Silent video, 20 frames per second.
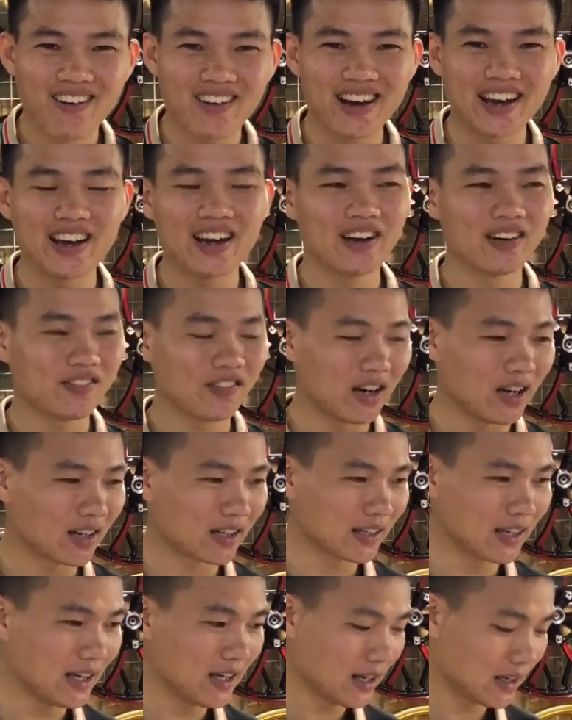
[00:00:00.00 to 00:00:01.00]
ok
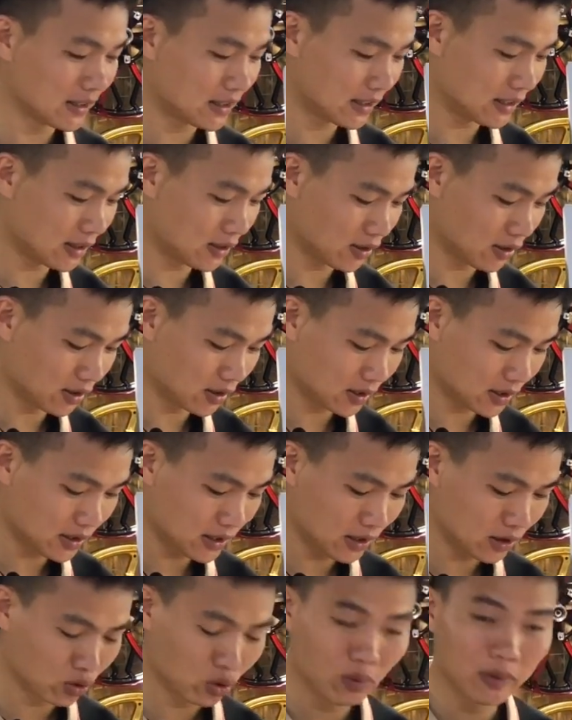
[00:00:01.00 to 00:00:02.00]
và cái đấy là uh,
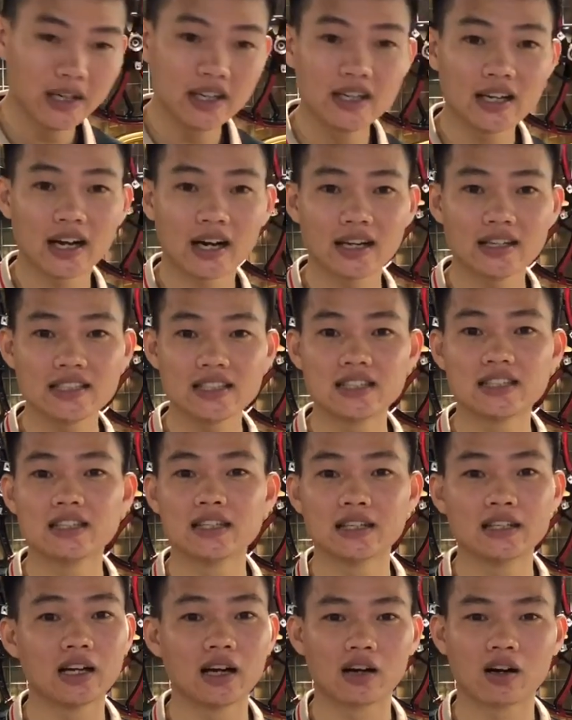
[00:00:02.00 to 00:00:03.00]
cái gì ruby hay cái gì
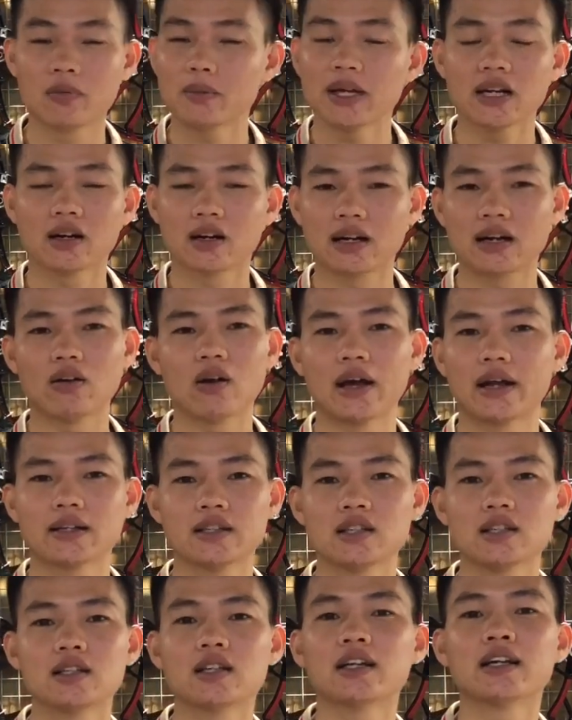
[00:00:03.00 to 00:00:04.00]
gì nhỉ không biết được đại
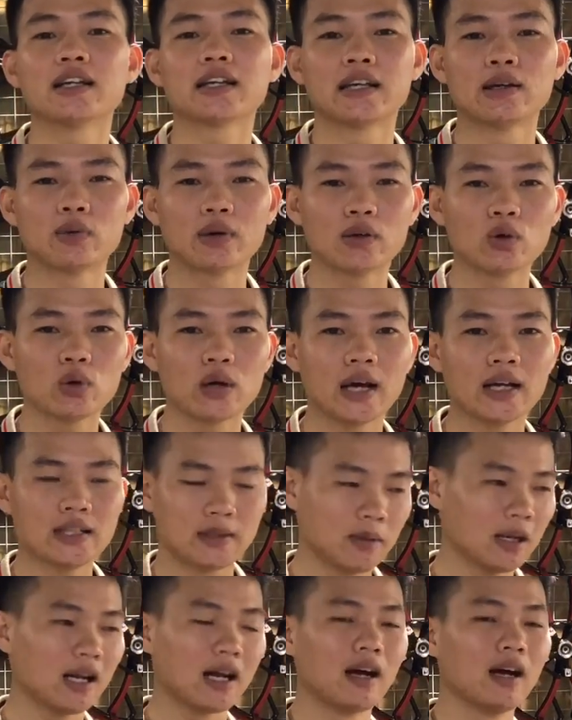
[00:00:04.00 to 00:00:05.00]
loại chưa chưa nghiên cứu cái nút đấy
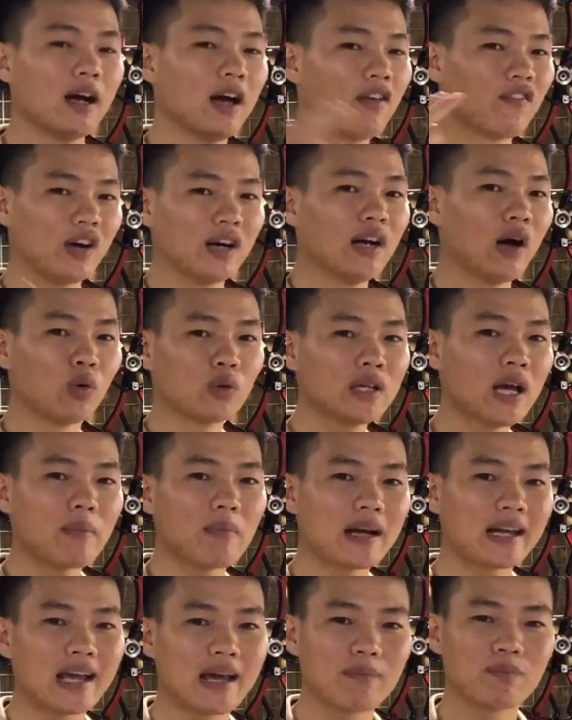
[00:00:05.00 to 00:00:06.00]
chỉ biết là phần đấu
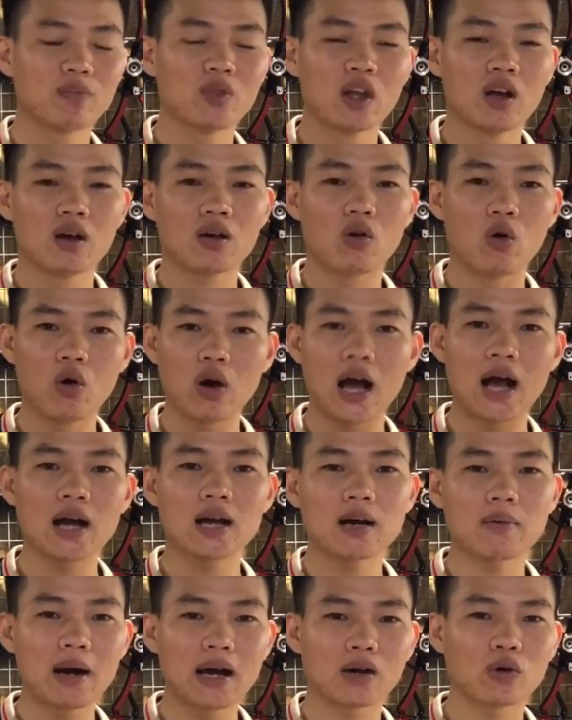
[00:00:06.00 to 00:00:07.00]
tiếp anh em cố
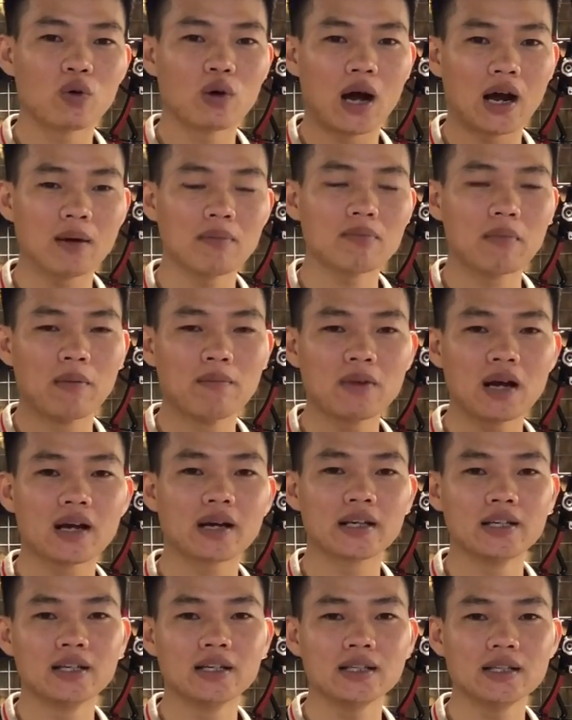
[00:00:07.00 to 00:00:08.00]
gắng các bạn cố gắng bấm
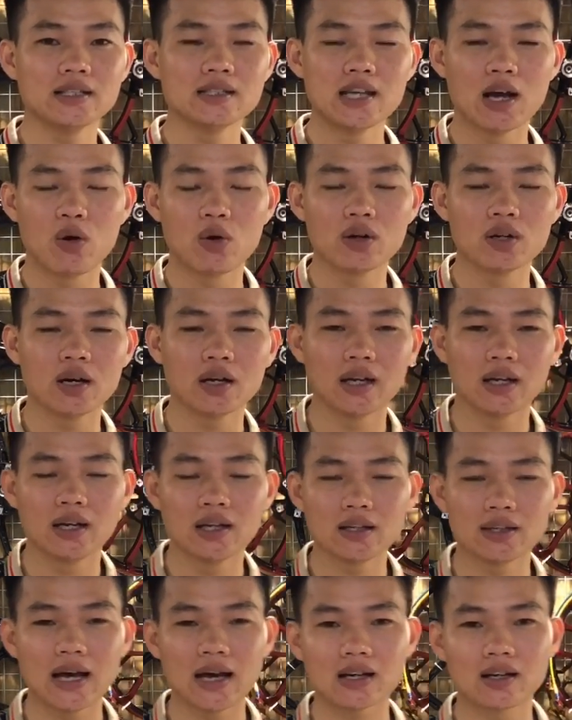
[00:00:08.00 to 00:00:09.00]
đăng ký nhiều hơn nữa để
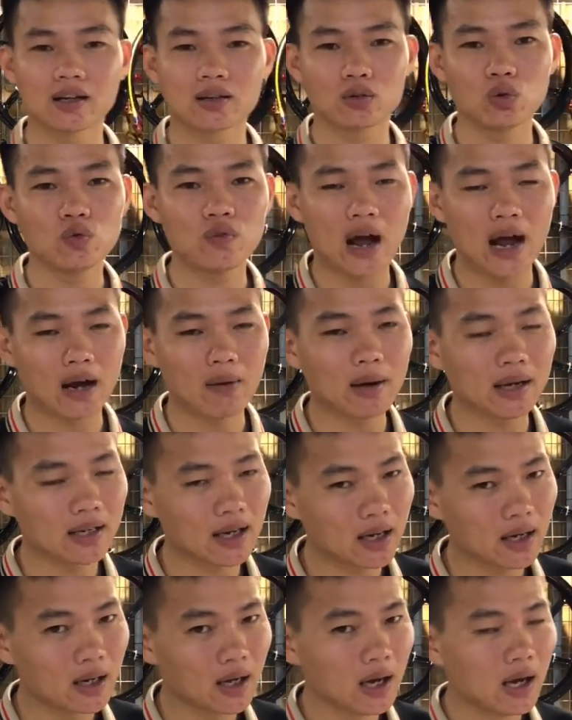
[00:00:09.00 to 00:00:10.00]
lĩnh đạt được nút vàng các
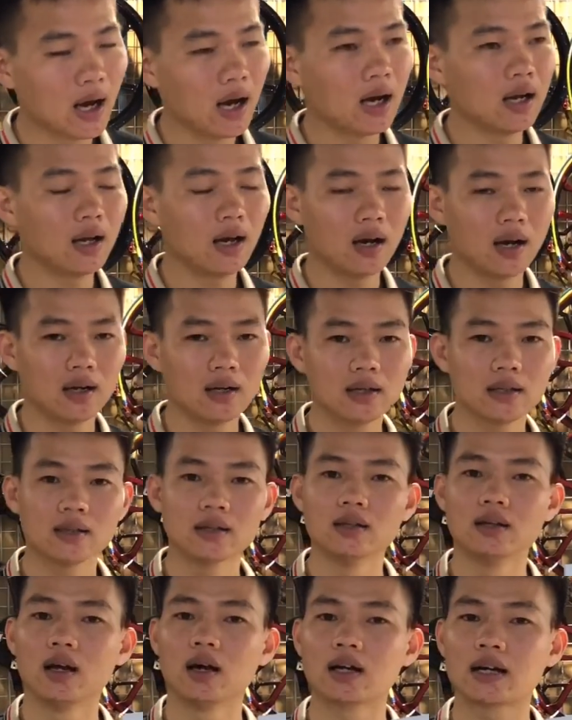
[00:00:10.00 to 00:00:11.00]
bạn nhá ờ, lĩnh
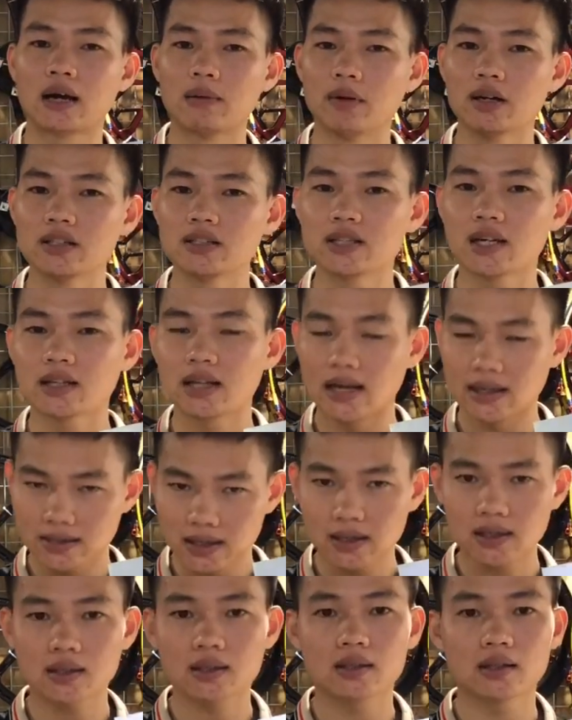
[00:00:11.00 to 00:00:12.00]
gửi lời cảm ơn chân
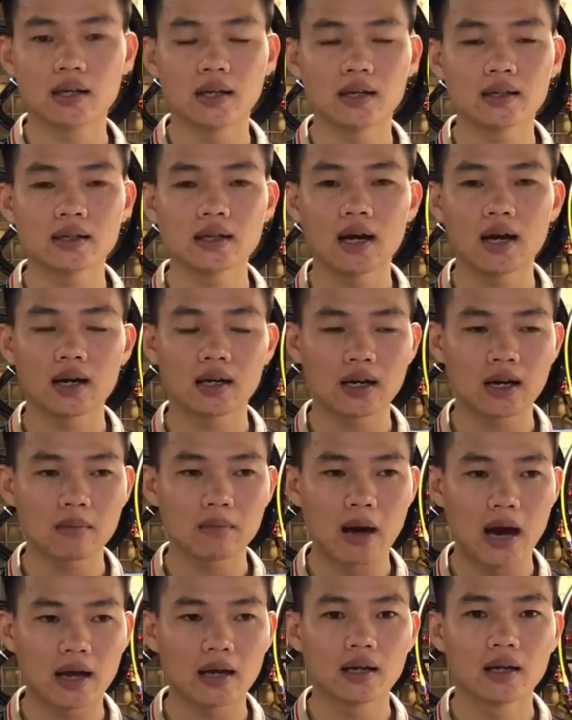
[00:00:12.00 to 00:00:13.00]
thành nhất đến uh,
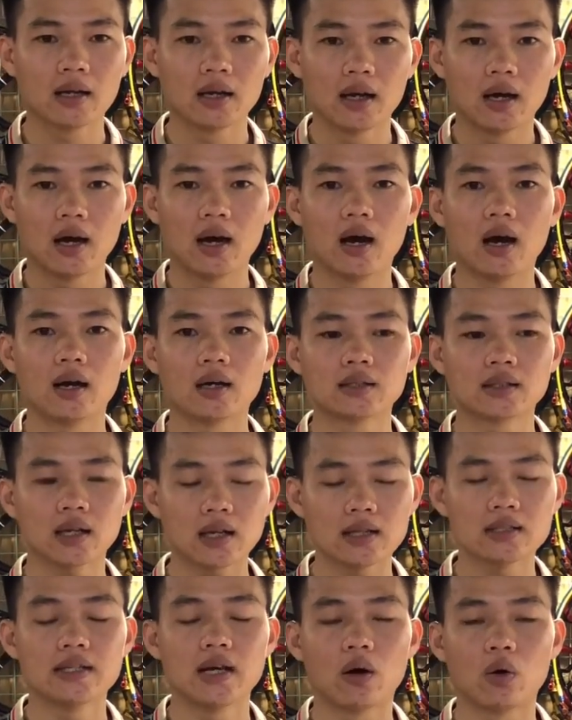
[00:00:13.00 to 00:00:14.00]
các bạn à,
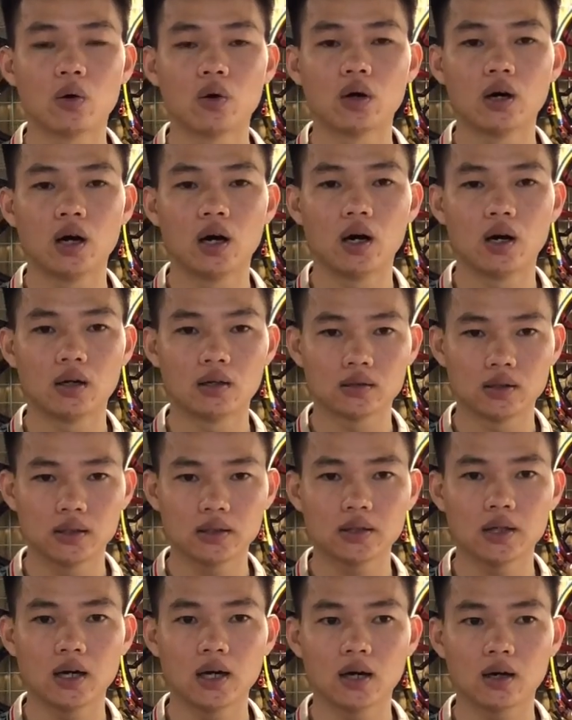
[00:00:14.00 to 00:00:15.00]
rất là nhiều à,
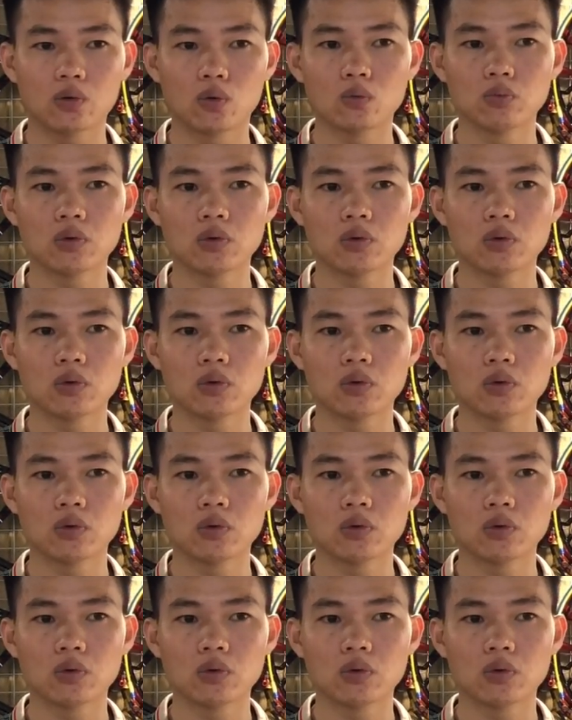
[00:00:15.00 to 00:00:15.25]
lĩnh à,